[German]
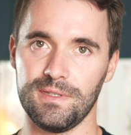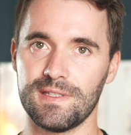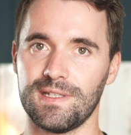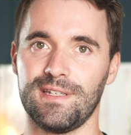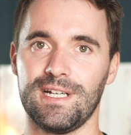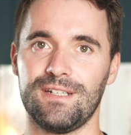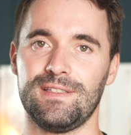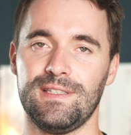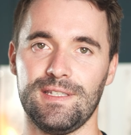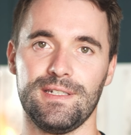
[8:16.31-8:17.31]
ihr seid Herr
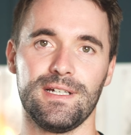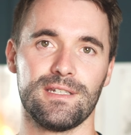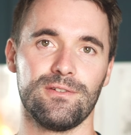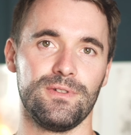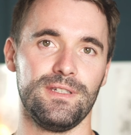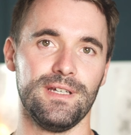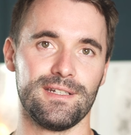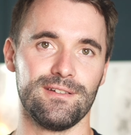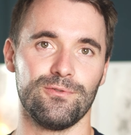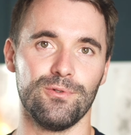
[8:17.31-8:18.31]
dieser Daten und die
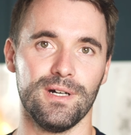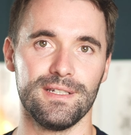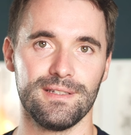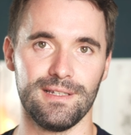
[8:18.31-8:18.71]
Datenhoheit